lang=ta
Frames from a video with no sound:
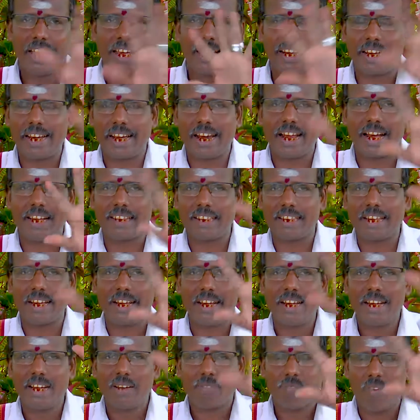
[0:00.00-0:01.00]
என்கிற அந்த
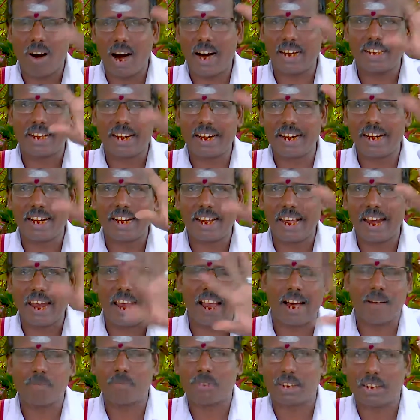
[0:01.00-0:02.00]
வாதங்கள்
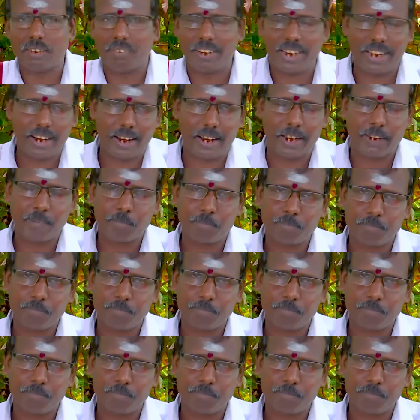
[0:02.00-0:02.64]
எல்லாம் தேவையில்லை